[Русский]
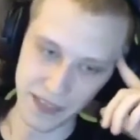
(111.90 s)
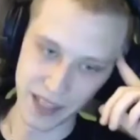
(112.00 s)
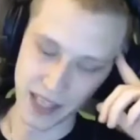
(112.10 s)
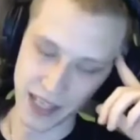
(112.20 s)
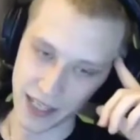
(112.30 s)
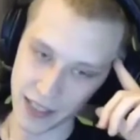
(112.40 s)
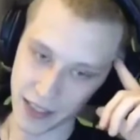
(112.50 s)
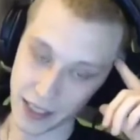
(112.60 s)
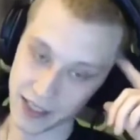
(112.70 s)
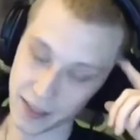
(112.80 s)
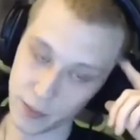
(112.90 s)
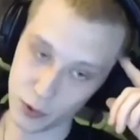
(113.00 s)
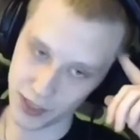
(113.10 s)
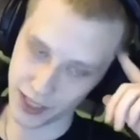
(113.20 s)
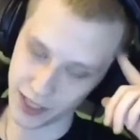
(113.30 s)
И они сказали, если мы
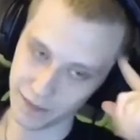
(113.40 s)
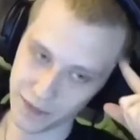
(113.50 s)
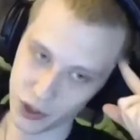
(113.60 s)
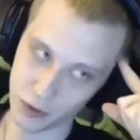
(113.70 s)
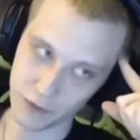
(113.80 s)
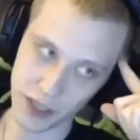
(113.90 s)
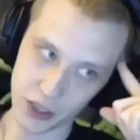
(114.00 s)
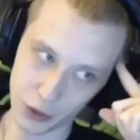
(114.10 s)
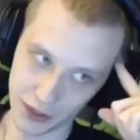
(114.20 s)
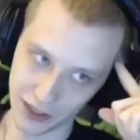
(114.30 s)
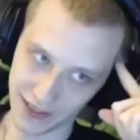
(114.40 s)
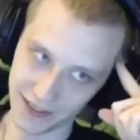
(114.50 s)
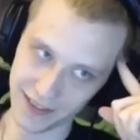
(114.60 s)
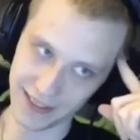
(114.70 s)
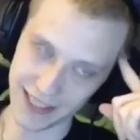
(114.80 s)
узнаем, что вы что-то
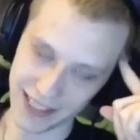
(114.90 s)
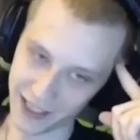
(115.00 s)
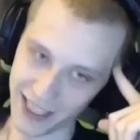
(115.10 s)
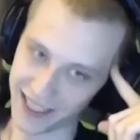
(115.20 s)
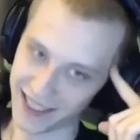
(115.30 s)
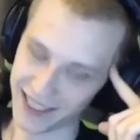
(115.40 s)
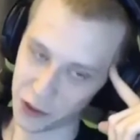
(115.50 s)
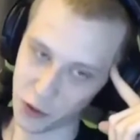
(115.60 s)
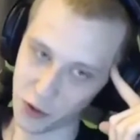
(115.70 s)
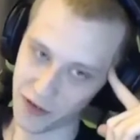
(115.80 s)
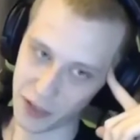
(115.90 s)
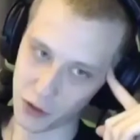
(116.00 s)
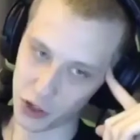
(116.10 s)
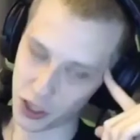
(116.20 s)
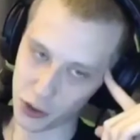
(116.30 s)
сделали такого не очень
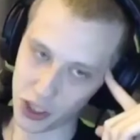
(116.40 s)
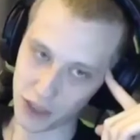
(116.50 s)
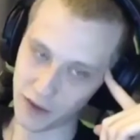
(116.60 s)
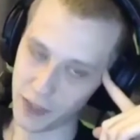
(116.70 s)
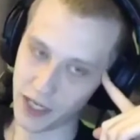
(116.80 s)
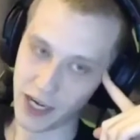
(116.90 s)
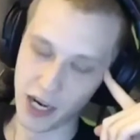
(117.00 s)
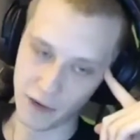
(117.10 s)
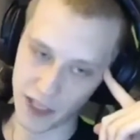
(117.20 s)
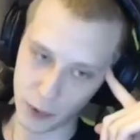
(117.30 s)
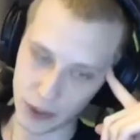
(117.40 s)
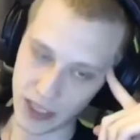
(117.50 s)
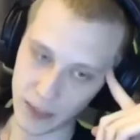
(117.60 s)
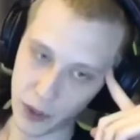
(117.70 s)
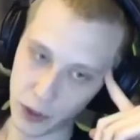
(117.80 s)
хорошего, или мы вас после отбоя
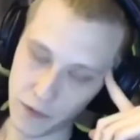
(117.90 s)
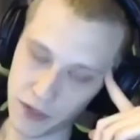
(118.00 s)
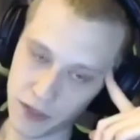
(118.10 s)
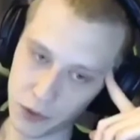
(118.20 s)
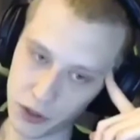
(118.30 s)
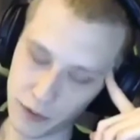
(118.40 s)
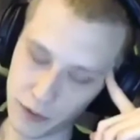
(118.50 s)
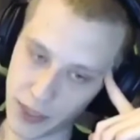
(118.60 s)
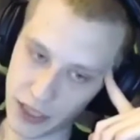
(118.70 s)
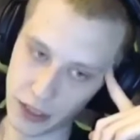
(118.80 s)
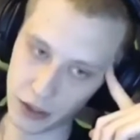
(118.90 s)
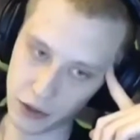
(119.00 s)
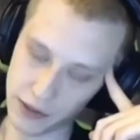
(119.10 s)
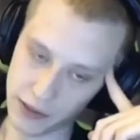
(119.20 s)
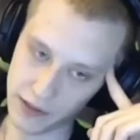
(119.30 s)
увидим то, что вы по отелю
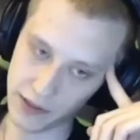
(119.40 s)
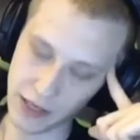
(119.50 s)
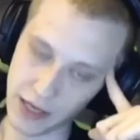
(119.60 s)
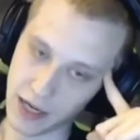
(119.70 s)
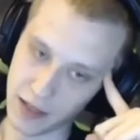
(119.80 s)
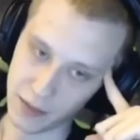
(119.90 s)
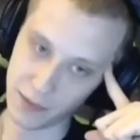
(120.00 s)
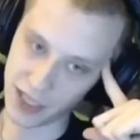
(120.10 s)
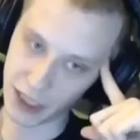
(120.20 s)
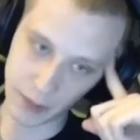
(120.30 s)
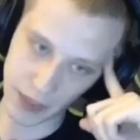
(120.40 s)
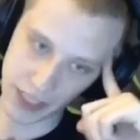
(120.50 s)
носитесь, мы сделаем так, что